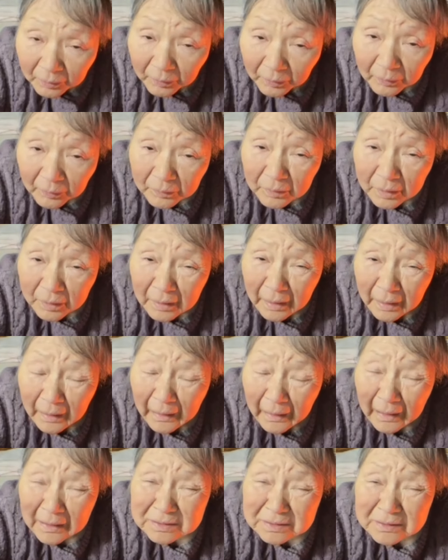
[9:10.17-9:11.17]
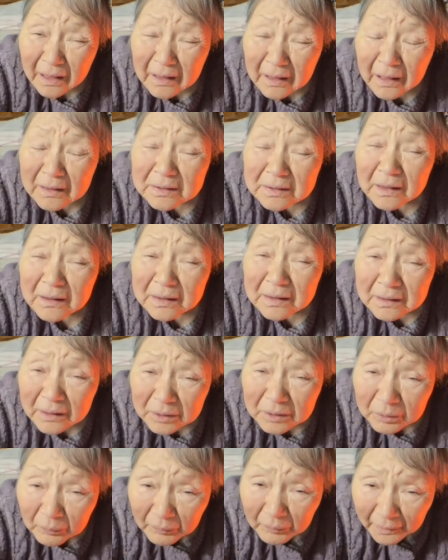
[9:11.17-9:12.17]
そう朝早
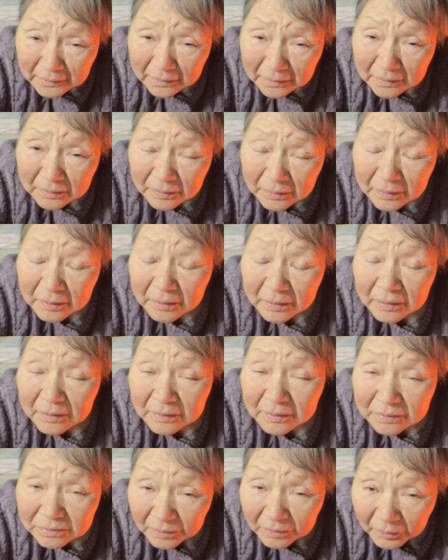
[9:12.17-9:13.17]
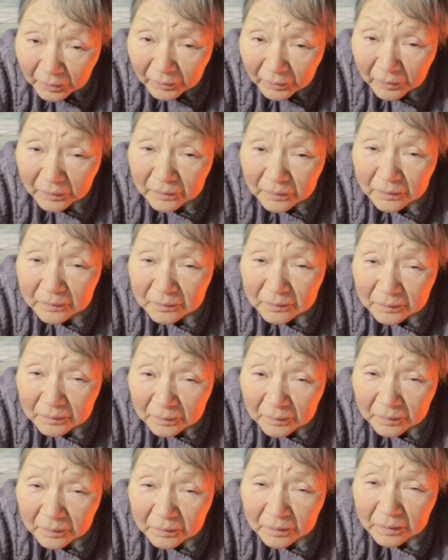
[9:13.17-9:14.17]
いんだ弱いそう、
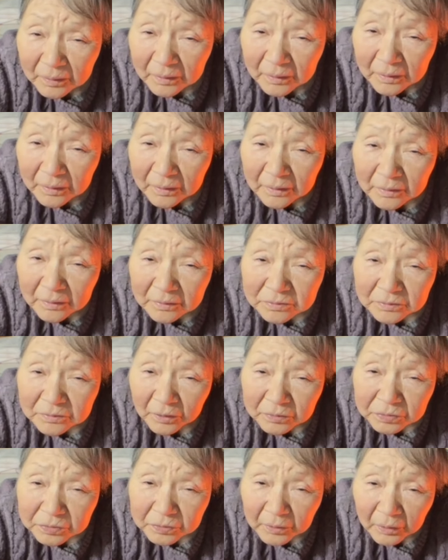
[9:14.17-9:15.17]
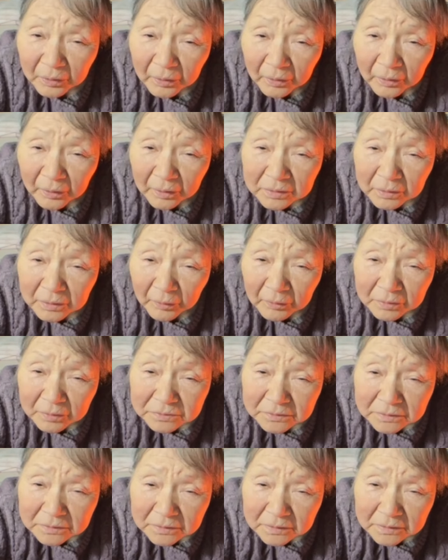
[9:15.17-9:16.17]
うん、ちょっと
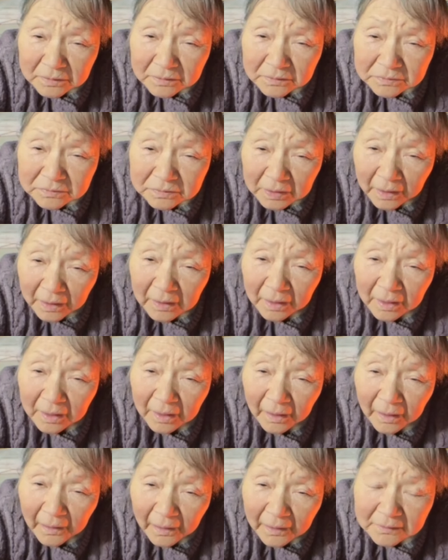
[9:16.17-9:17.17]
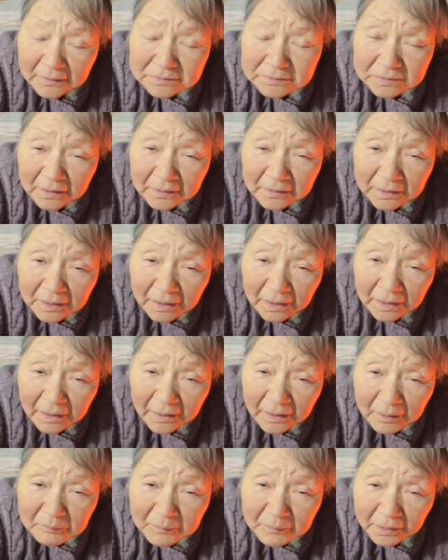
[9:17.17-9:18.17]
用事して明日
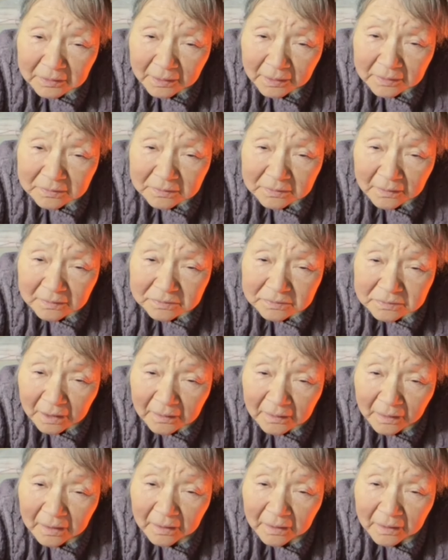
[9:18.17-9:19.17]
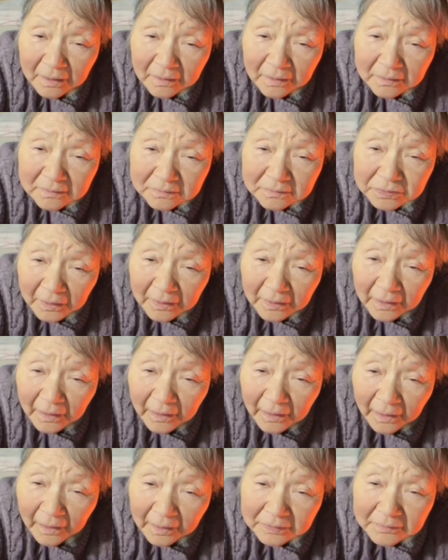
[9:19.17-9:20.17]
ケアマネージャーさん来て
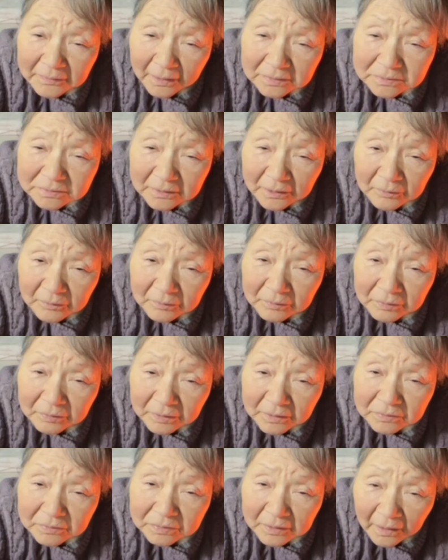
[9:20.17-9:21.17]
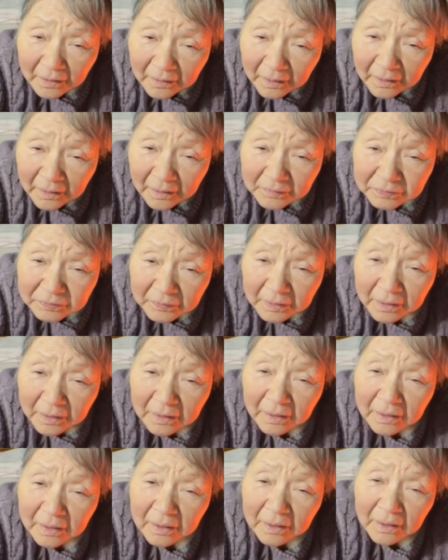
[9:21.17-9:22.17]
話し合うんですかっ
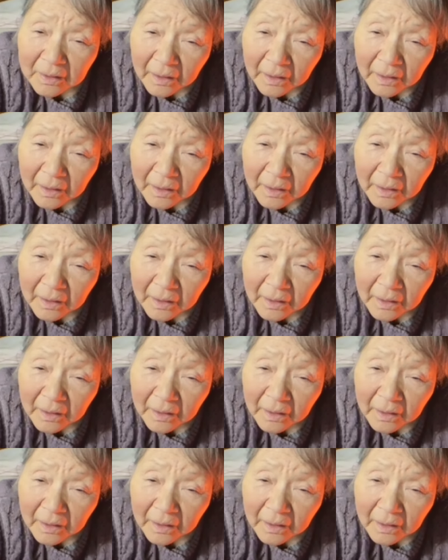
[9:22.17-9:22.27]
て